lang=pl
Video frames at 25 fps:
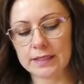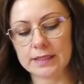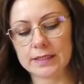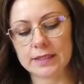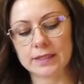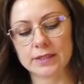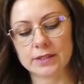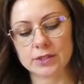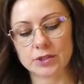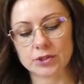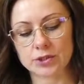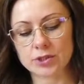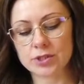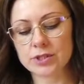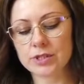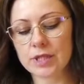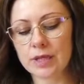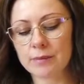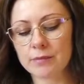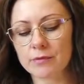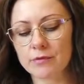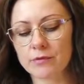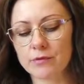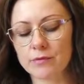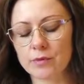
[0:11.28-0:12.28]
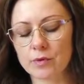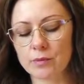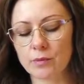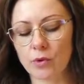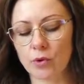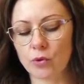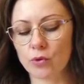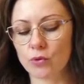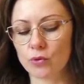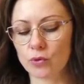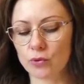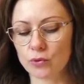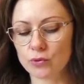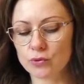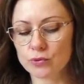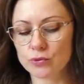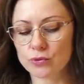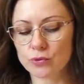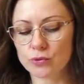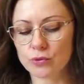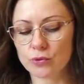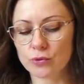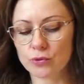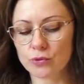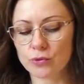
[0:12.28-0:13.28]
Kiedy czytam w mym
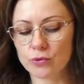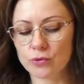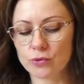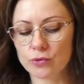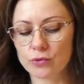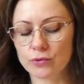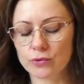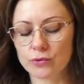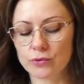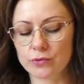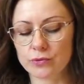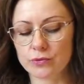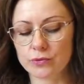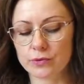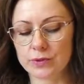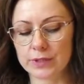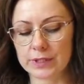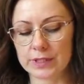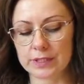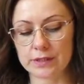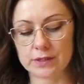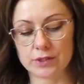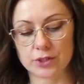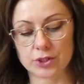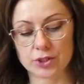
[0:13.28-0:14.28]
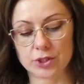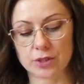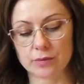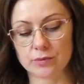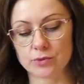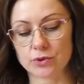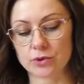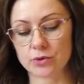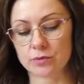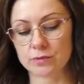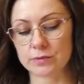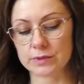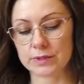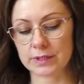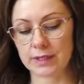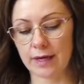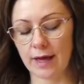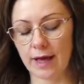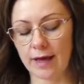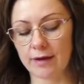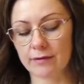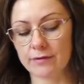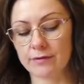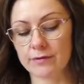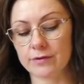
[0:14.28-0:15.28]
ogródku, kiedy szemrzą
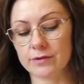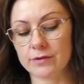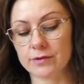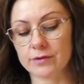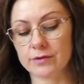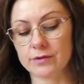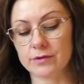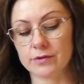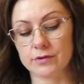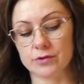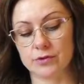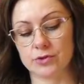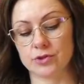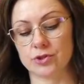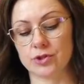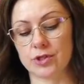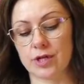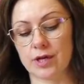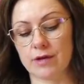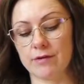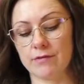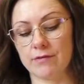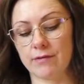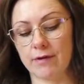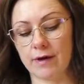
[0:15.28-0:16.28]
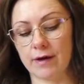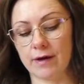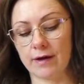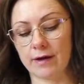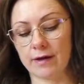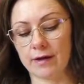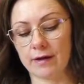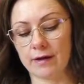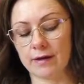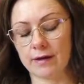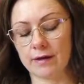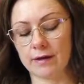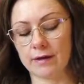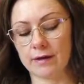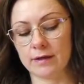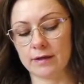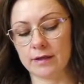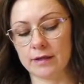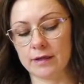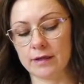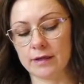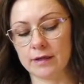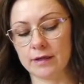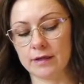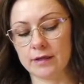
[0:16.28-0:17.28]
trawy, drzewa,
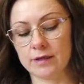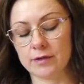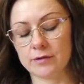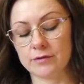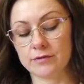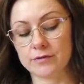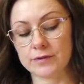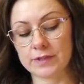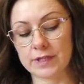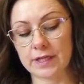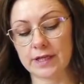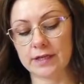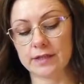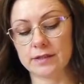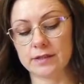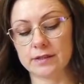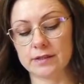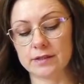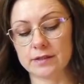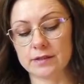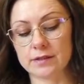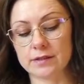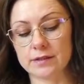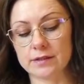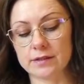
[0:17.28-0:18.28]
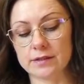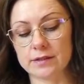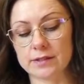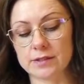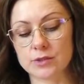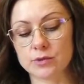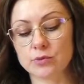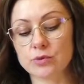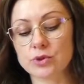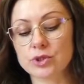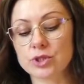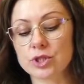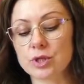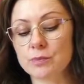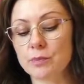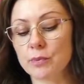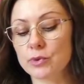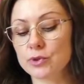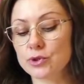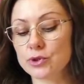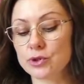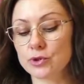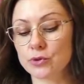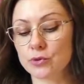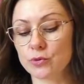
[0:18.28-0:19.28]
wtedy słyszę
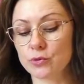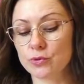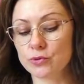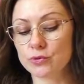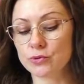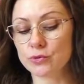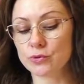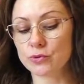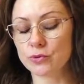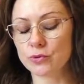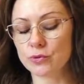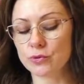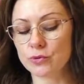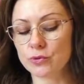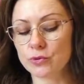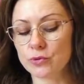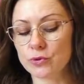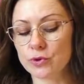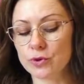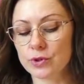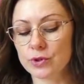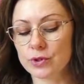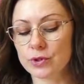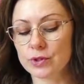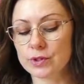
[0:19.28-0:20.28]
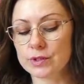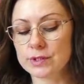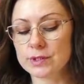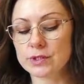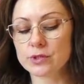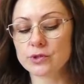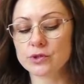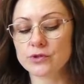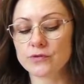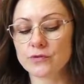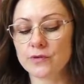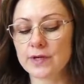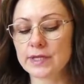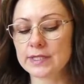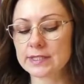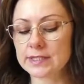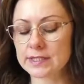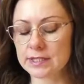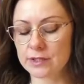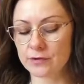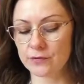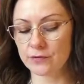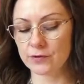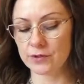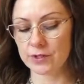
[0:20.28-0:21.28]
po cichutku coś w
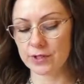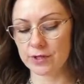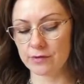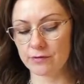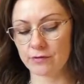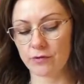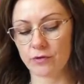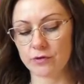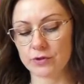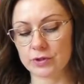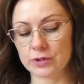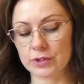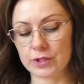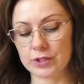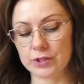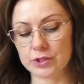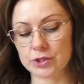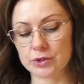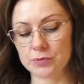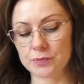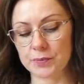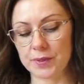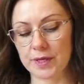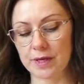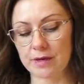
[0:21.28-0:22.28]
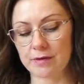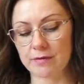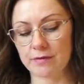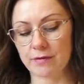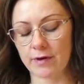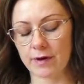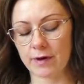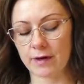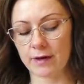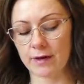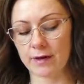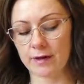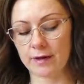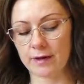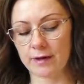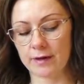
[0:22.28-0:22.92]
gęstwinie wonnej śpiewa.